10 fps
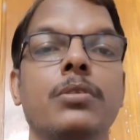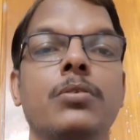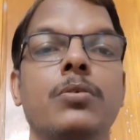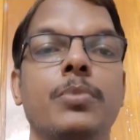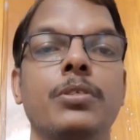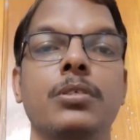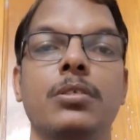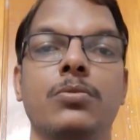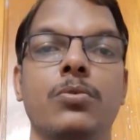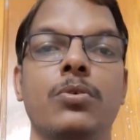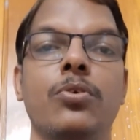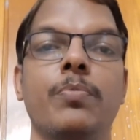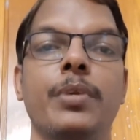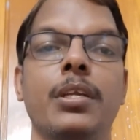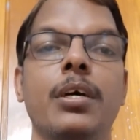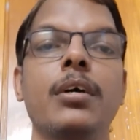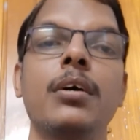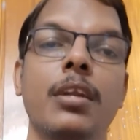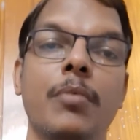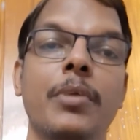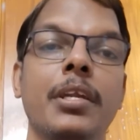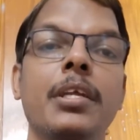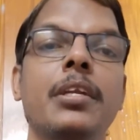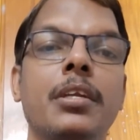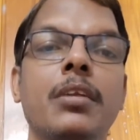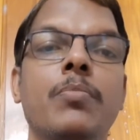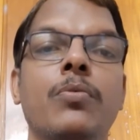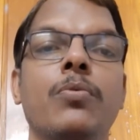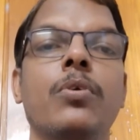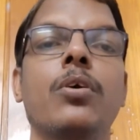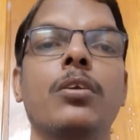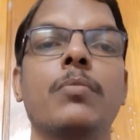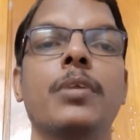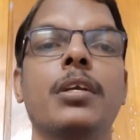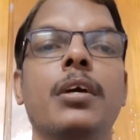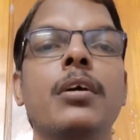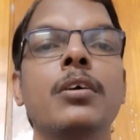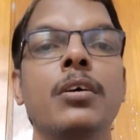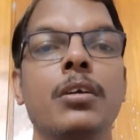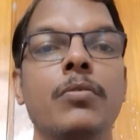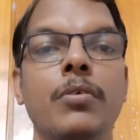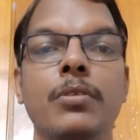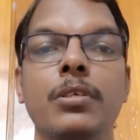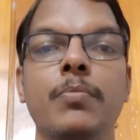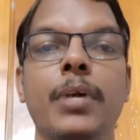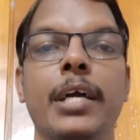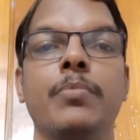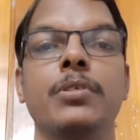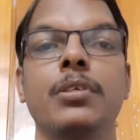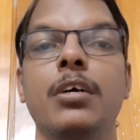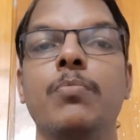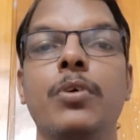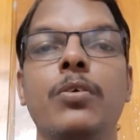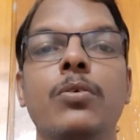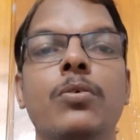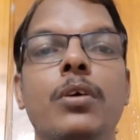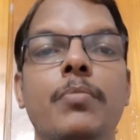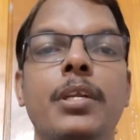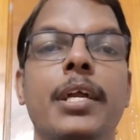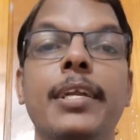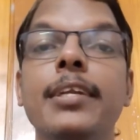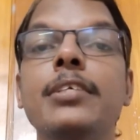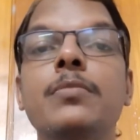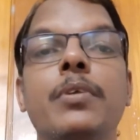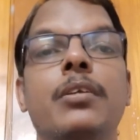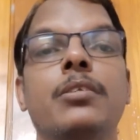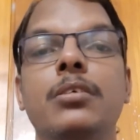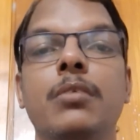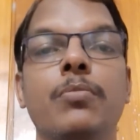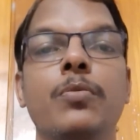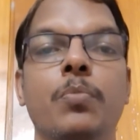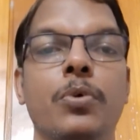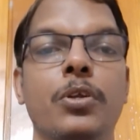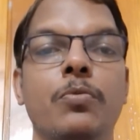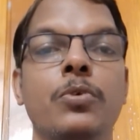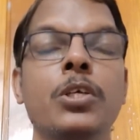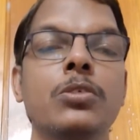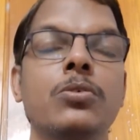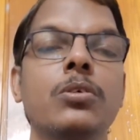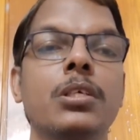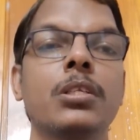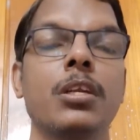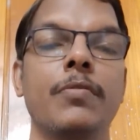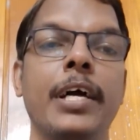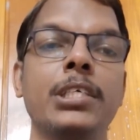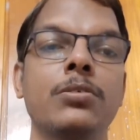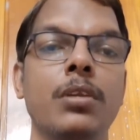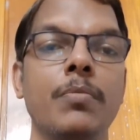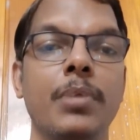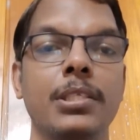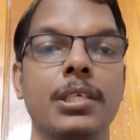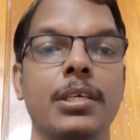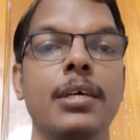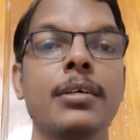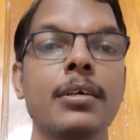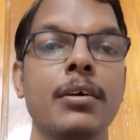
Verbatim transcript: வந்துட்டு ஒரு பர்சன்ட்ட சொல்கிறோம் அப்படின்னா நம்ம என்ன இன்டென்ட் பண்ணுவோம்னா ஆட்டோமேட்டிக்காக இவங்க வந்துட்டு பேட் பர்சனாக இருப்பாங்களோ அப்படின்னு அனலைஸ் பண்ணுறதுக்கு நம்ம போயிடுவோம் ஸோ இதில் ஃபேக்சுவலாக பார்த்தீங்கன்னா